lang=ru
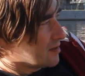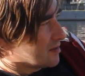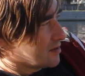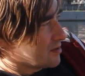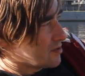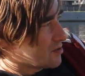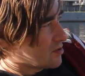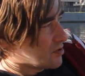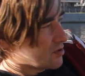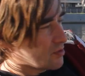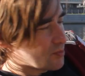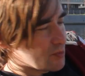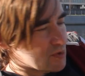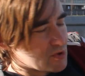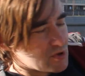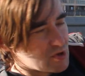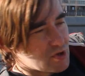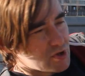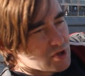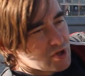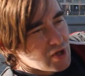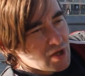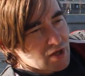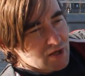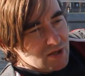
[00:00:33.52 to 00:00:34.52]
чтобы
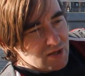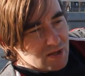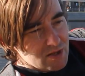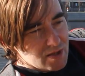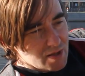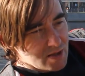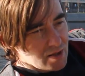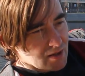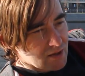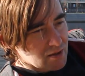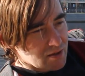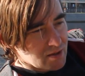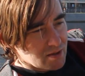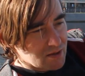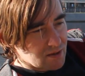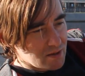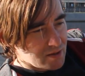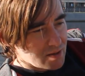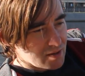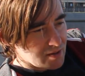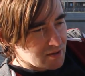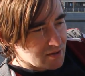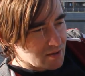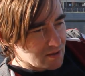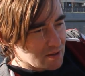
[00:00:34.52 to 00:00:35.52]
счастье
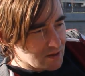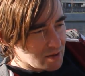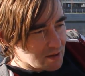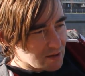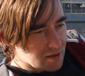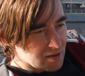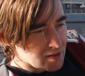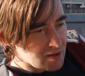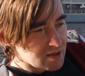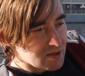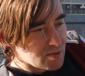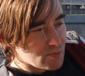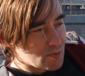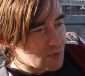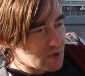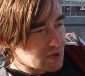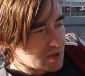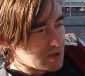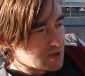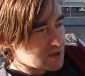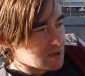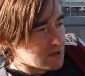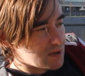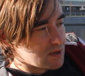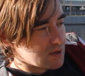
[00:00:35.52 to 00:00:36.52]
не
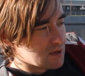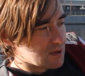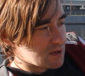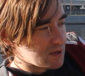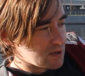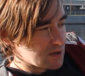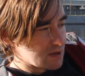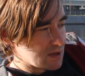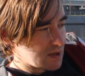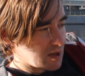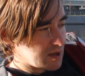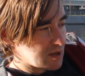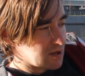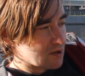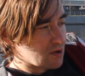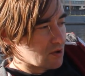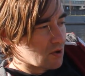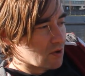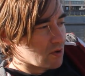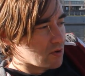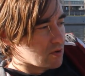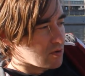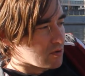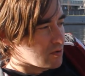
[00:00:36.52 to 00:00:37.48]
смыть заодно